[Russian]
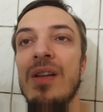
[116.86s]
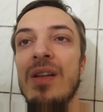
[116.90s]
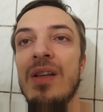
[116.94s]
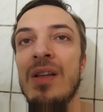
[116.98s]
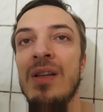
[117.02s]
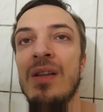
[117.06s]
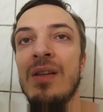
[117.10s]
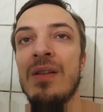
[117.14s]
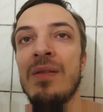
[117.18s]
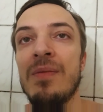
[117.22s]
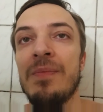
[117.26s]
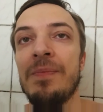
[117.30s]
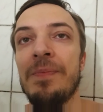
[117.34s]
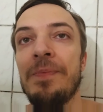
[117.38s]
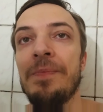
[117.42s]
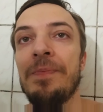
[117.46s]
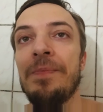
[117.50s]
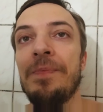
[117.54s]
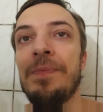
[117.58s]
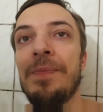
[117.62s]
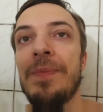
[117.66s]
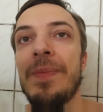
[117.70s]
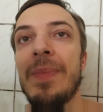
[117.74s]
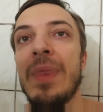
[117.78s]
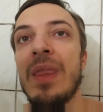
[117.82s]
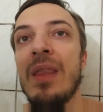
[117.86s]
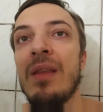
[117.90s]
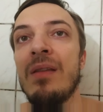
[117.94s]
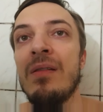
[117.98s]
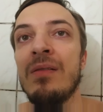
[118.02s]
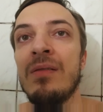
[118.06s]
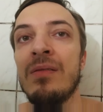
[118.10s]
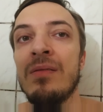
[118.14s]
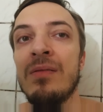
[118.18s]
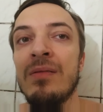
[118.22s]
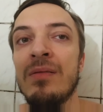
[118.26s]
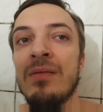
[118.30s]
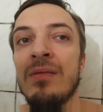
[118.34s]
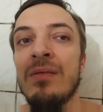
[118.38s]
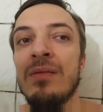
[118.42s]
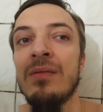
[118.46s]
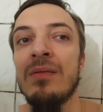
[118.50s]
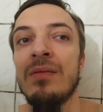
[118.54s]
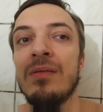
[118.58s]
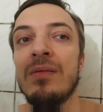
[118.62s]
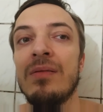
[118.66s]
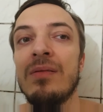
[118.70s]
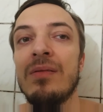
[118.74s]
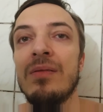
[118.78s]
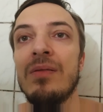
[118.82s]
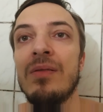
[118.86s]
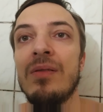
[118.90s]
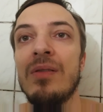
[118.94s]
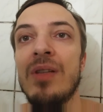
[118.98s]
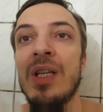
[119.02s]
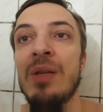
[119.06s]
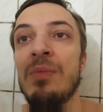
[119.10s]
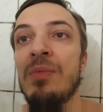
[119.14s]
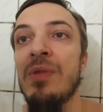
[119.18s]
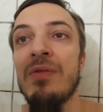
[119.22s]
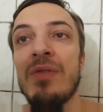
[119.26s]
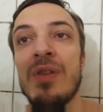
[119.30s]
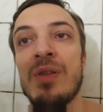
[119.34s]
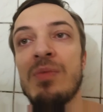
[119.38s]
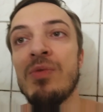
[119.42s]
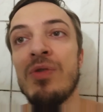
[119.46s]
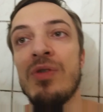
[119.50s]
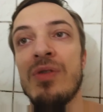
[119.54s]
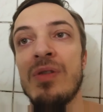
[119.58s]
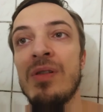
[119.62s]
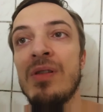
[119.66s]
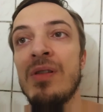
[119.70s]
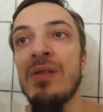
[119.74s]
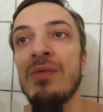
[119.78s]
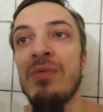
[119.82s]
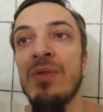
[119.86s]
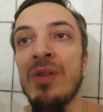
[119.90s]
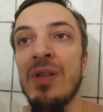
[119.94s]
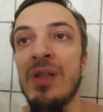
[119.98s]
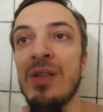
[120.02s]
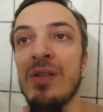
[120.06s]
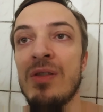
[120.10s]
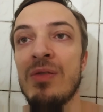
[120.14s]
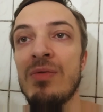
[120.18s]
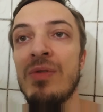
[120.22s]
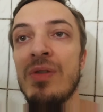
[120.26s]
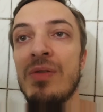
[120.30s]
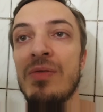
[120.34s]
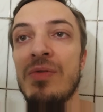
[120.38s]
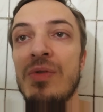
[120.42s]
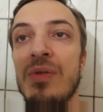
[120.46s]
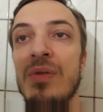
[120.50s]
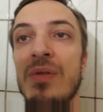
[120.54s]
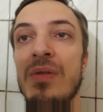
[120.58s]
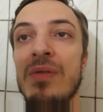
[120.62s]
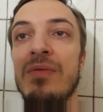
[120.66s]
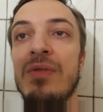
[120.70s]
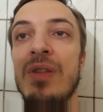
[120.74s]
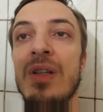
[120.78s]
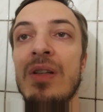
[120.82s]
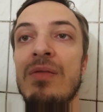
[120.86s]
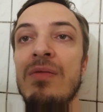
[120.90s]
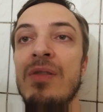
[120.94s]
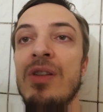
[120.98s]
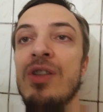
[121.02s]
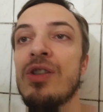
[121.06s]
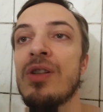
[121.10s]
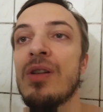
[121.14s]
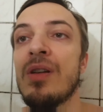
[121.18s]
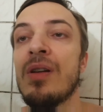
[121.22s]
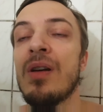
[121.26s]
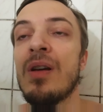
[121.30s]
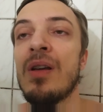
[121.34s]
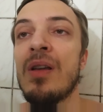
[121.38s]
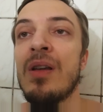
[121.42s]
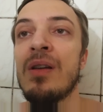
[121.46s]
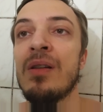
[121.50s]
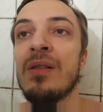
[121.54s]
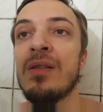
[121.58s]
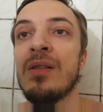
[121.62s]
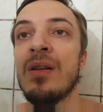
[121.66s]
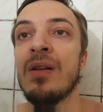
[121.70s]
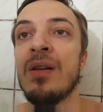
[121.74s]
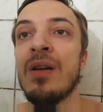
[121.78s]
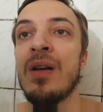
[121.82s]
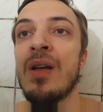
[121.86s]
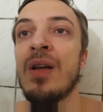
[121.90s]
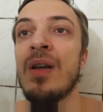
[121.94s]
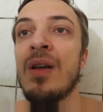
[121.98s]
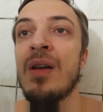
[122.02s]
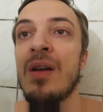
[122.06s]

И э, им невозможно дозвониться, у них все автоответчики какие-то.